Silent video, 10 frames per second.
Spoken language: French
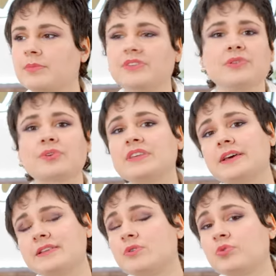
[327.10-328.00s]
Mais sinon, qui
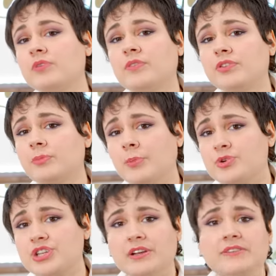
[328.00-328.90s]
a dit qu'on devait forcément
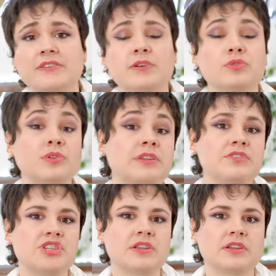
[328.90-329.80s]
manger healthy quand on était
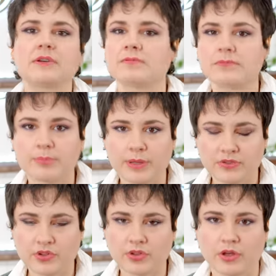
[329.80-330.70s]
végétalien
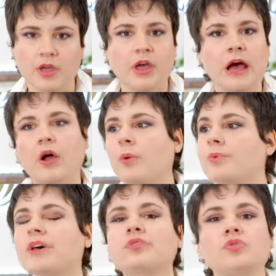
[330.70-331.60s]
alors
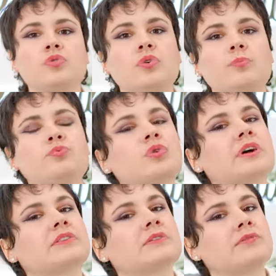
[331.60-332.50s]
bien sûr, pour
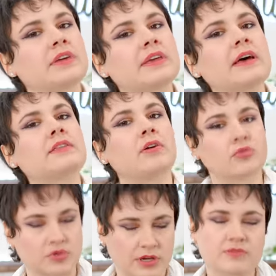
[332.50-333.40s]
être vegan, en
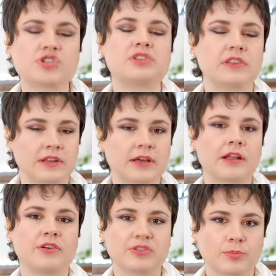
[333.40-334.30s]
tout cas végétalien,
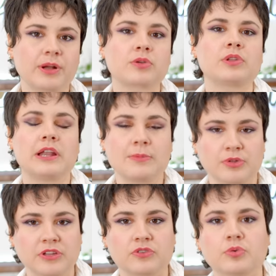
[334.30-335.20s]
là si on parle que de
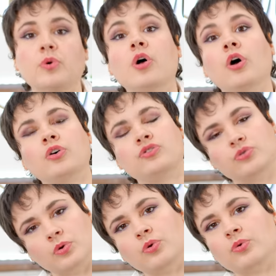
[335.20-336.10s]
l'alimentation,
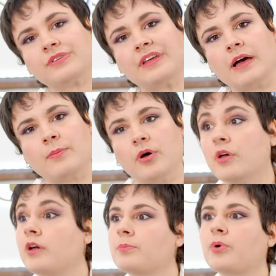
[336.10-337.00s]
sur le long terme,
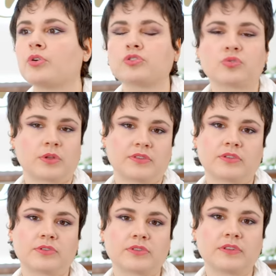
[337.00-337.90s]
prendre soin de
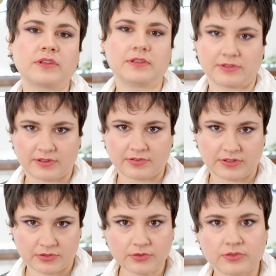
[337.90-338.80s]
sa santé, ça fait
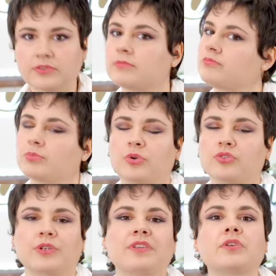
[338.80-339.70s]
sens.
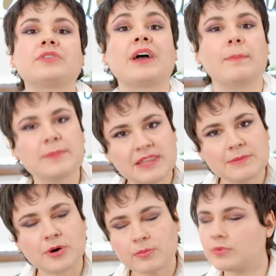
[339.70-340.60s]
Prendre soin de sa santé un
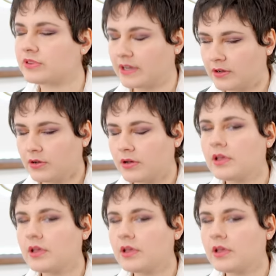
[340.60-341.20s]
minimum, d'accord